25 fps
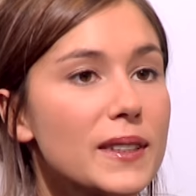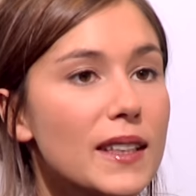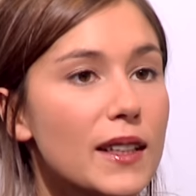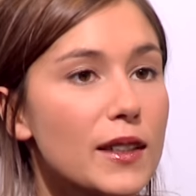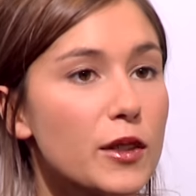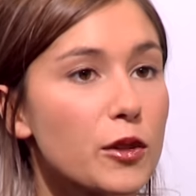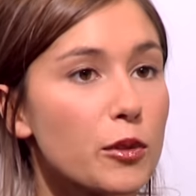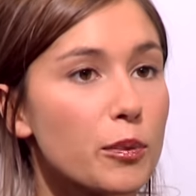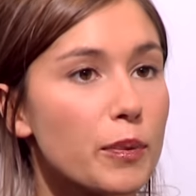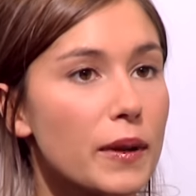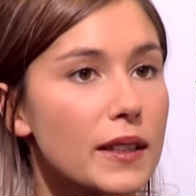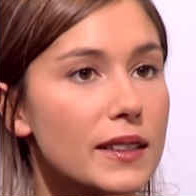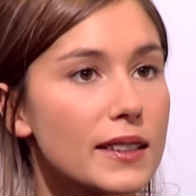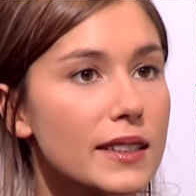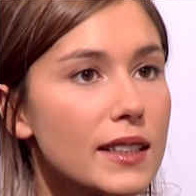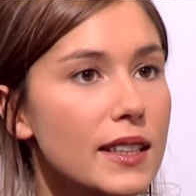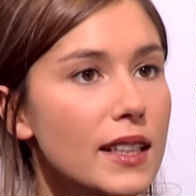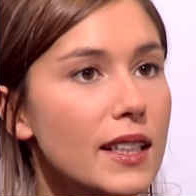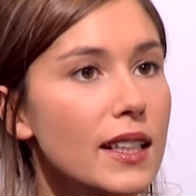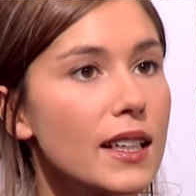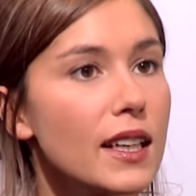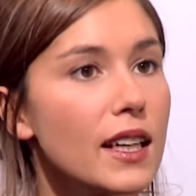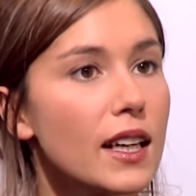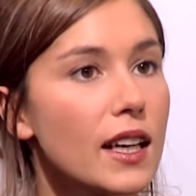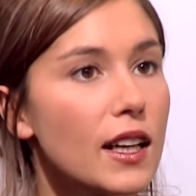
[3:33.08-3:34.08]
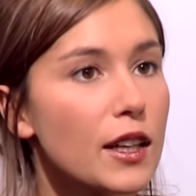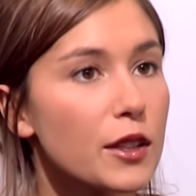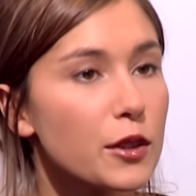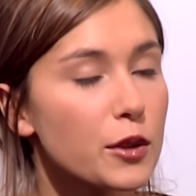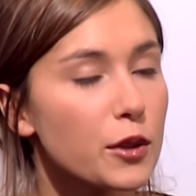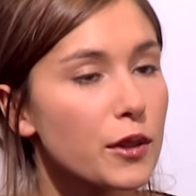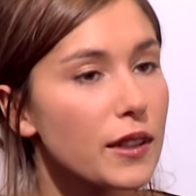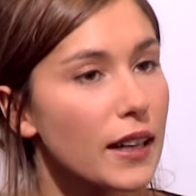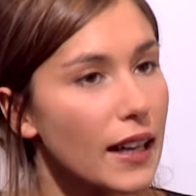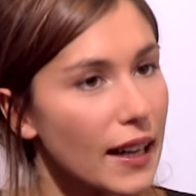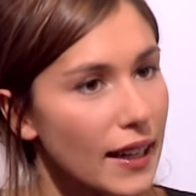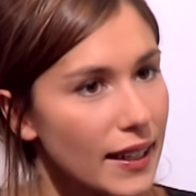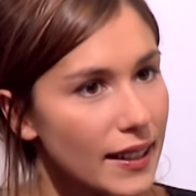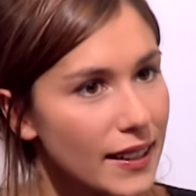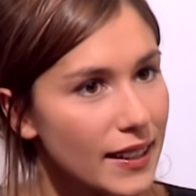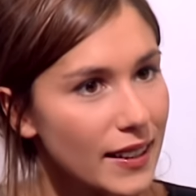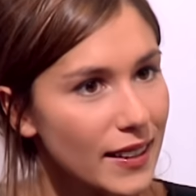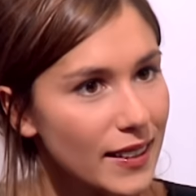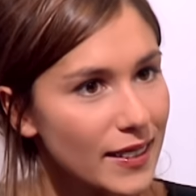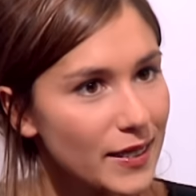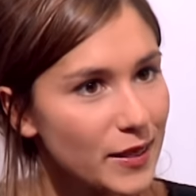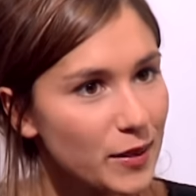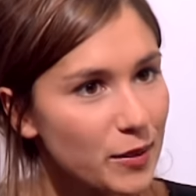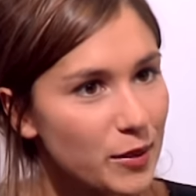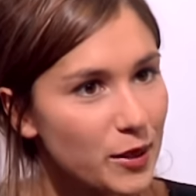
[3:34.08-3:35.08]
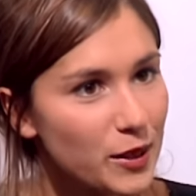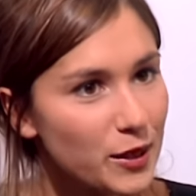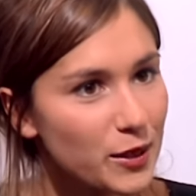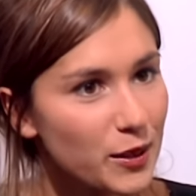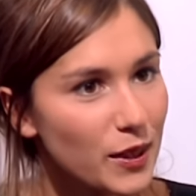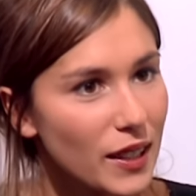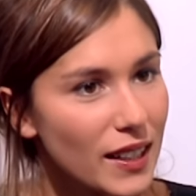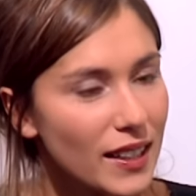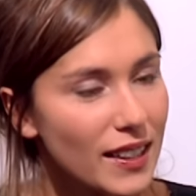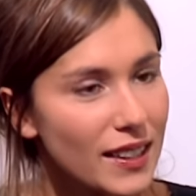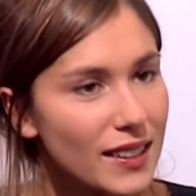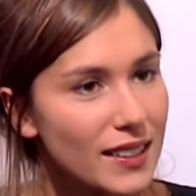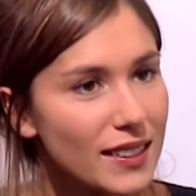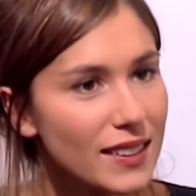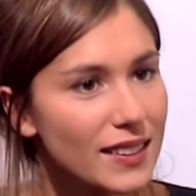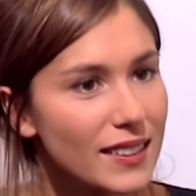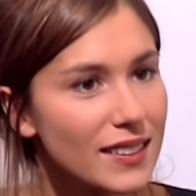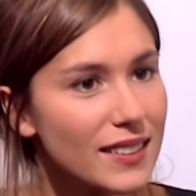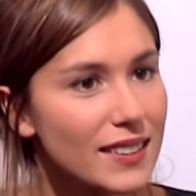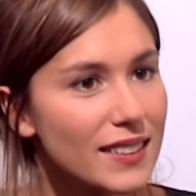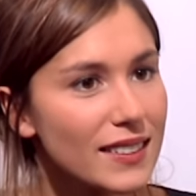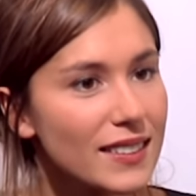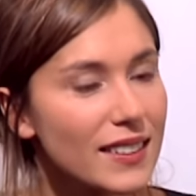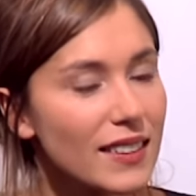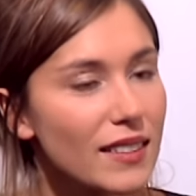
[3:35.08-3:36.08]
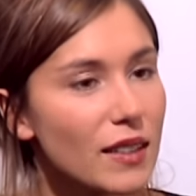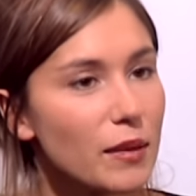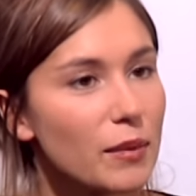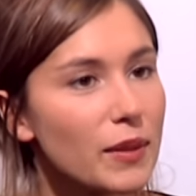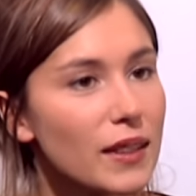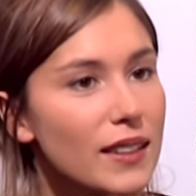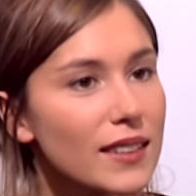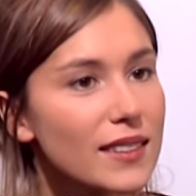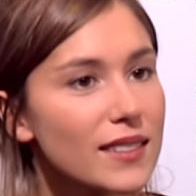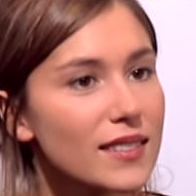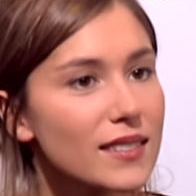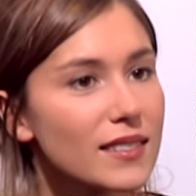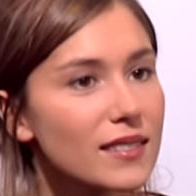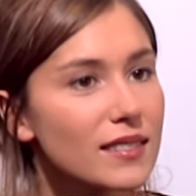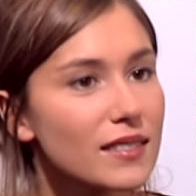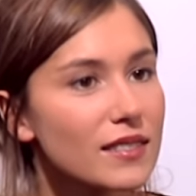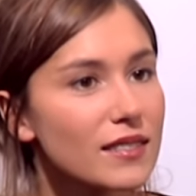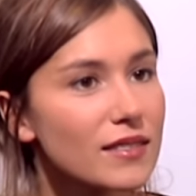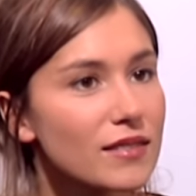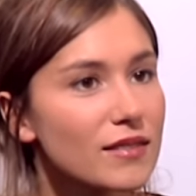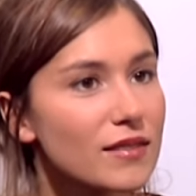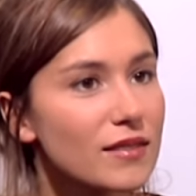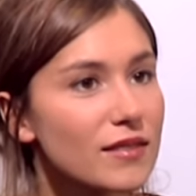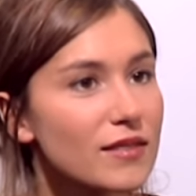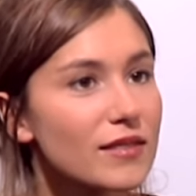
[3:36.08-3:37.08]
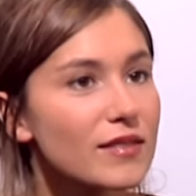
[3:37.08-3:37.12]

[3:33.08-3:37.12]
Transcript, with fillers: accompagnée de Greg. Bonsoir. Bonsoir. Ça va bien Ça va et vous